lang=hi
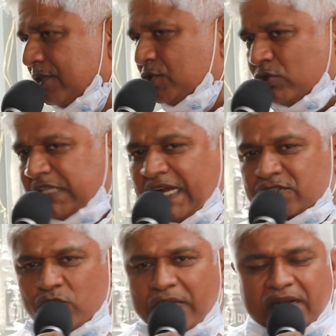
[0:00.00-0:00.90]
14
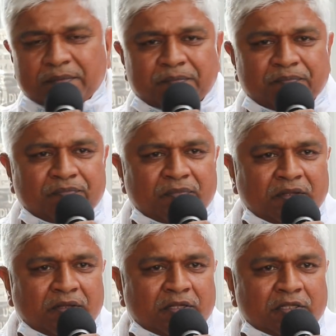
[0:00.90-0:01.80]
अक्टूबर
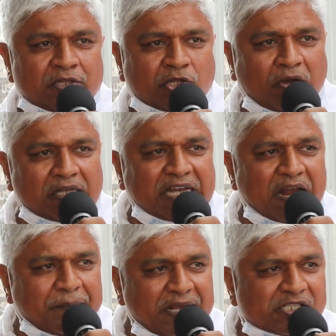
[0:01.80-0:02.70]

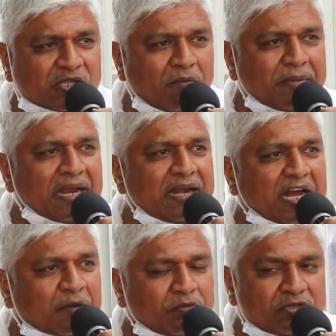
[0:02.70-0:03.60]
2020 को मैं
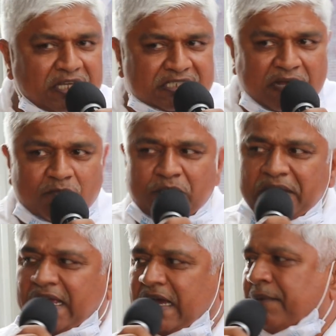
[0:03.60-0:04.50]
नागपुर दीक्षा
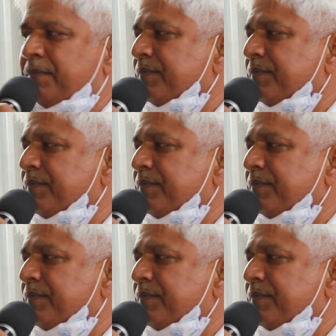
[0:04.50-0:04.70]
भूमि गया